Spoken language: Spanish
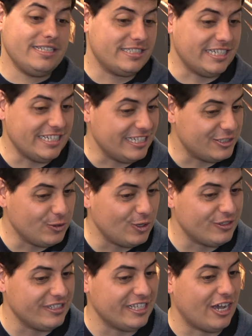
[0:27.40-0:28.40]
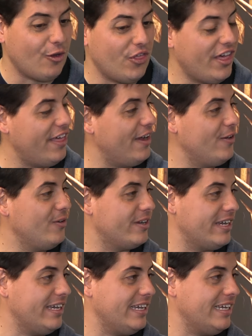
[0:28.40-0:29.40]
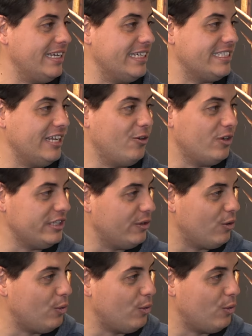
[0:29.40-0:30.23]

sí, es una auténtica gozada, ¿no? Que esté el objetivo